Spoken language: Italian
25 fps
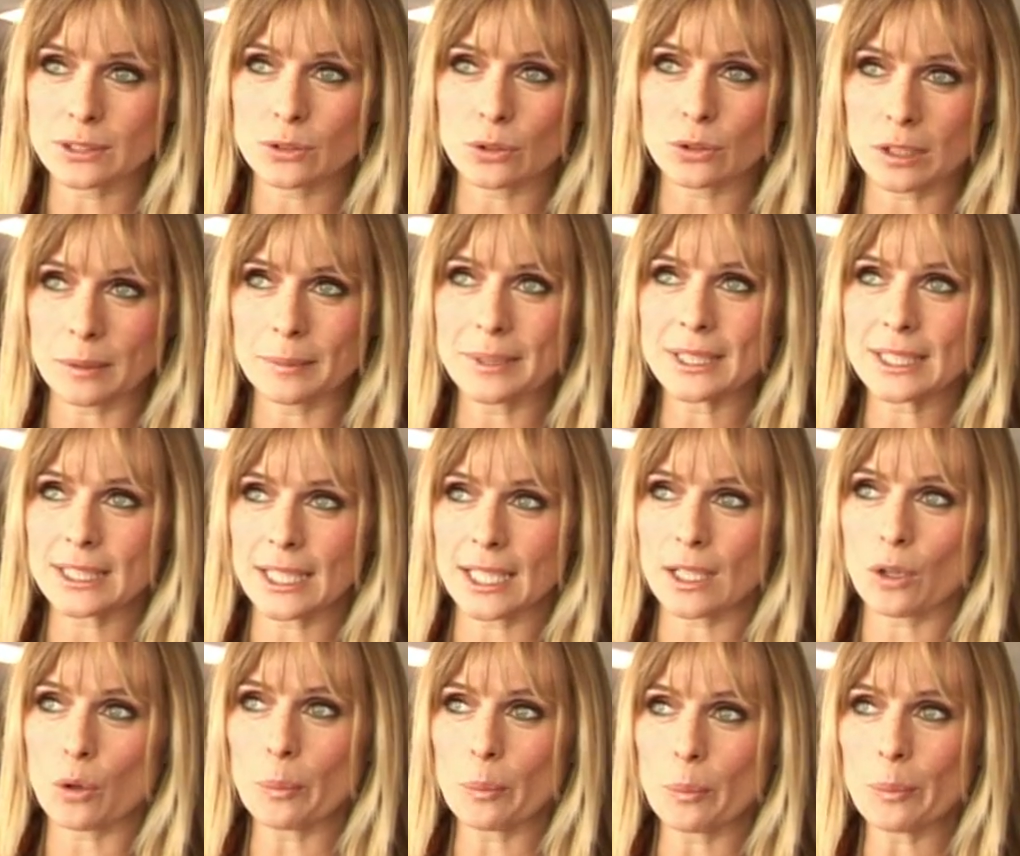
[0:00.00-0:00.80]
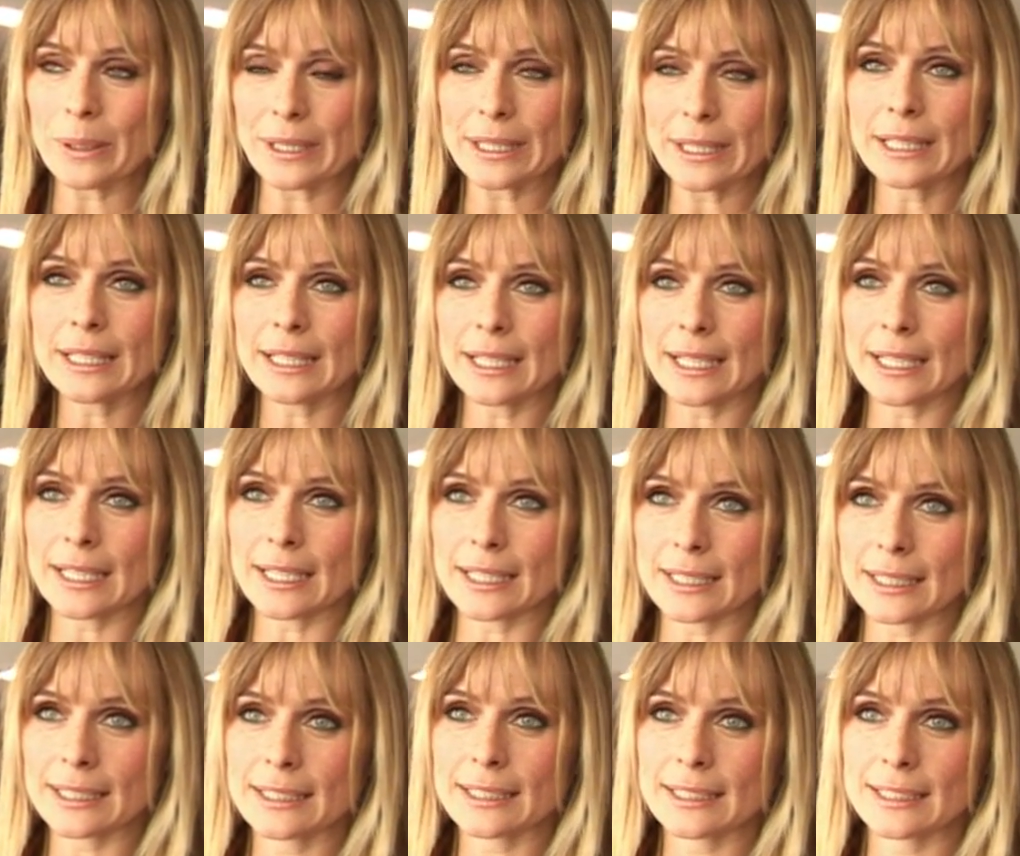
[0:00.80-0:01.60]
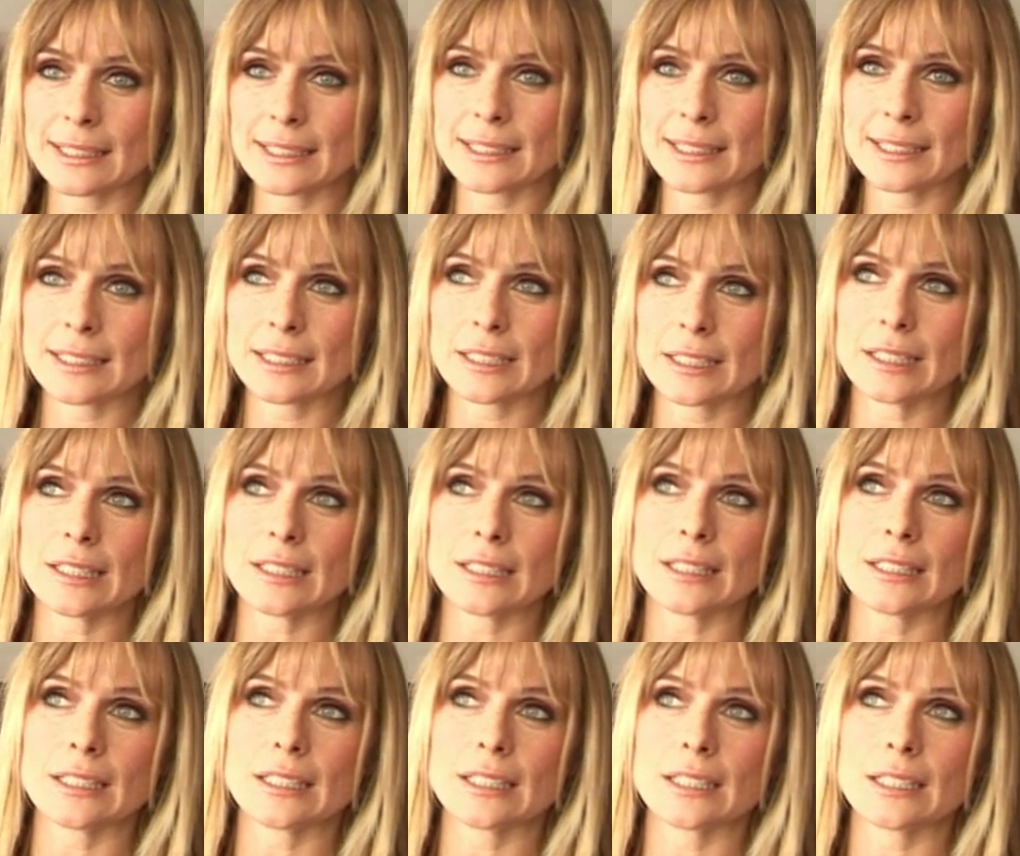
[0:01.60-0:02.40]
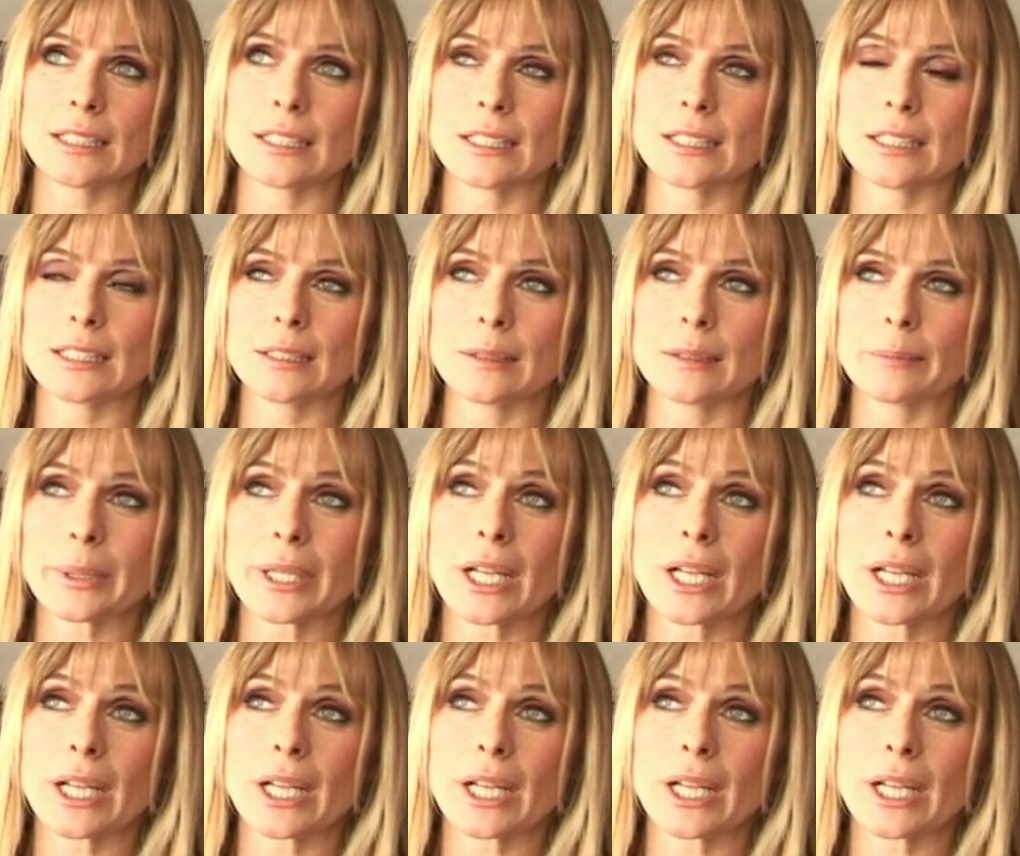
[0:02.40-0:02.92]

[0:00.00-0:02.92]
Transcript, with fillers: sicuramente la compagnia, eh,